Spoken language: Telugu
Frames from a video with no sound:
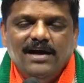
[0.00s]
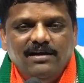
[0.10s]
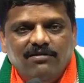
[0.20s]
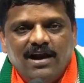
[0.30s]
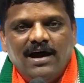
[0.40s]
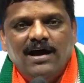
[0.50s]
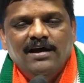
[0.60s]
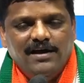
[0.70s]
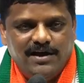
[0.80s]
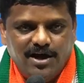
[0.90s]
ఇవాళ
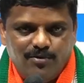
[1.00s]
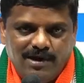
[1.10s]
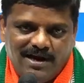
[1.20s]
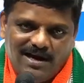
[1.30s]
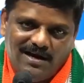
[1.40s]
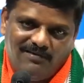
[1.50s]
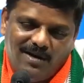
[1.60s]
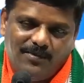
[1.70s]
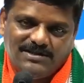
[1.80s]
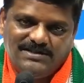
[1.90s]
ఏడు మండలాలు
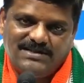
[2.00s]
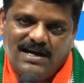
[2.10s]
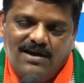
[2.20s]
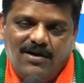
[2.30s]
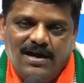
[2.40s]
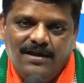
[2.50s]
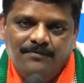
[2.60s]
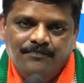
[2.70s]
వాపసు తీసుకురావాలి